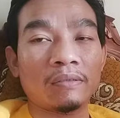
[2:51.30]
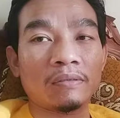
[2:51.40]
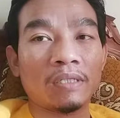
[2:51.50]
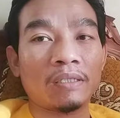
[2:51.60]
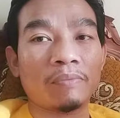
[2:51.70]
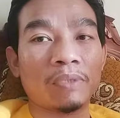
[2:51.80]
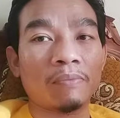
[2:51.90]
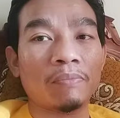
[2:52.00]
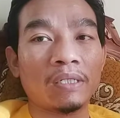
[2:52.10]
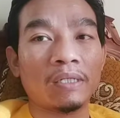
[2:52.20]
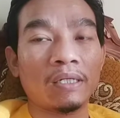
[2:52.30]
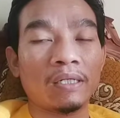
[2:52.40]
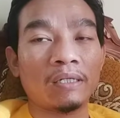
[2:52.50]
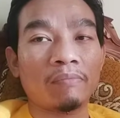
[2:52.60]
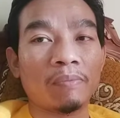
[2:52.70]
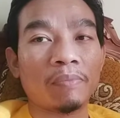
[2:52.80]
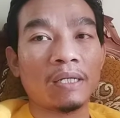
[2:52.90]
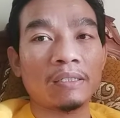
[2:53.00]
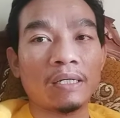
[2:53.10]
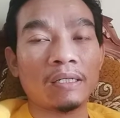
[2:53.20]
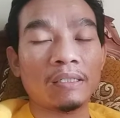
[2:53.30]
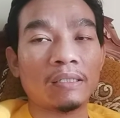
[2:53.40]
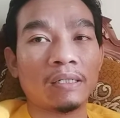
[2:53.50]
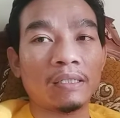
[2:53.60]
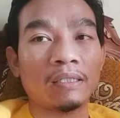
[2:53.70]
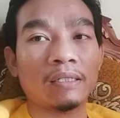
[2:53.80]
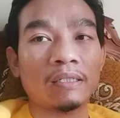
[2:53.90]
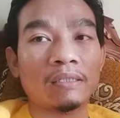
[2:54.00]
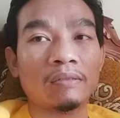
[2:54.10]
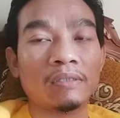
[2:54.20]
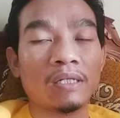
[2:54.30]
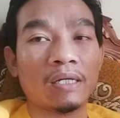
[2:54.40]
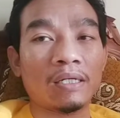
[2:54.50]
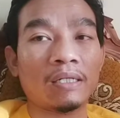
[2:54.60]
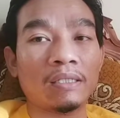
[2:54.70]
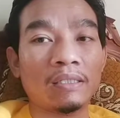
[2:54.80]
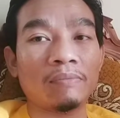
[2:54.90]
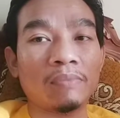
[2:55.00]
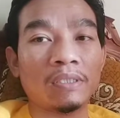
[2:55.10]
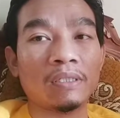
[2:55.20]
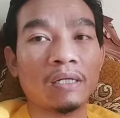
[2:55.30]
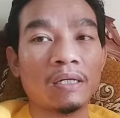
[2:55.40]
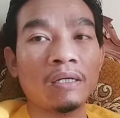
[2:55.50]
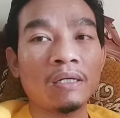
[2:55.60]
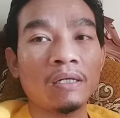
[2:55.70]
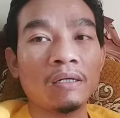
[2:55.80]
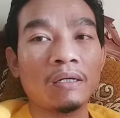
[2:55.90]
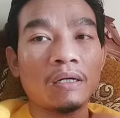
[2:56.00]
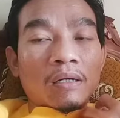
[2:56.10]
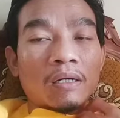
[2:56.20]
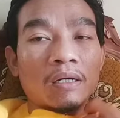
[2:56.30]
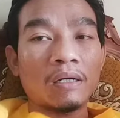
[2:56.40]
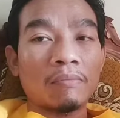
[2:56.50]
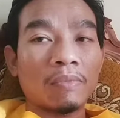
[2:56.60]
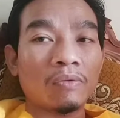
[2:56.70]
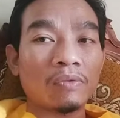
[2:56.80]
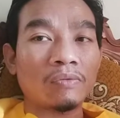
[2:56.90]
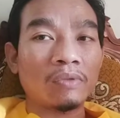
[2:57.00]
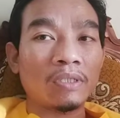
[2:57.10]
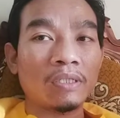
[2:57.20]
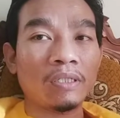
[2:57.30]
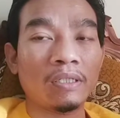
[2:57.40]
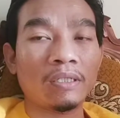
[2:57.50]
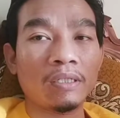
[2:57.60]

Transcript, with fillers: dan teman-teman yang ingin mempelajari terkait dengan itu silahkan nanti bisa uh, mengunjungi